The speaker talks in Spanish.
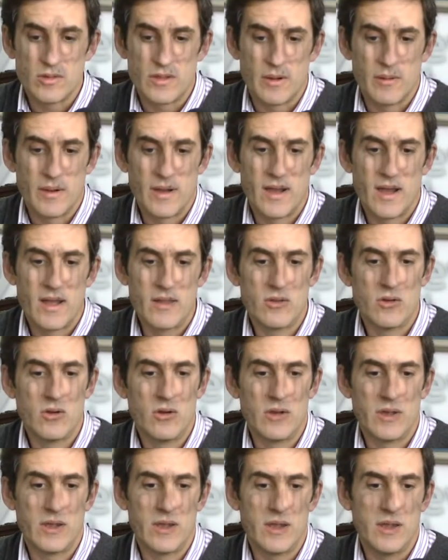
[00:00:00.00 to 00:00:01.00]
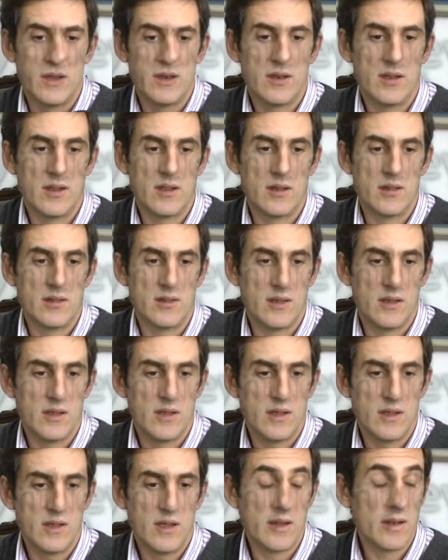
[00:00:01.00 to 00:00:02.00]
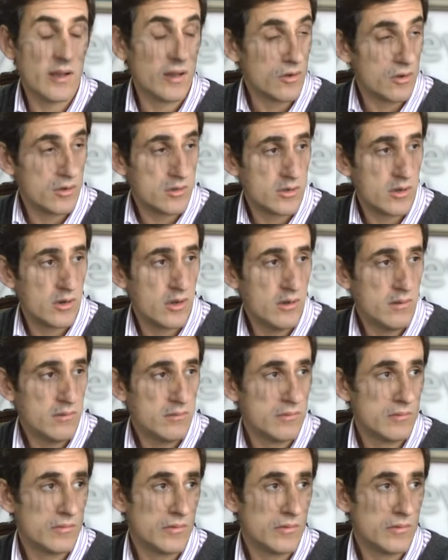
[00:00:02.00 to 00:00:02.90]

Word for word: trabajando este, en, el control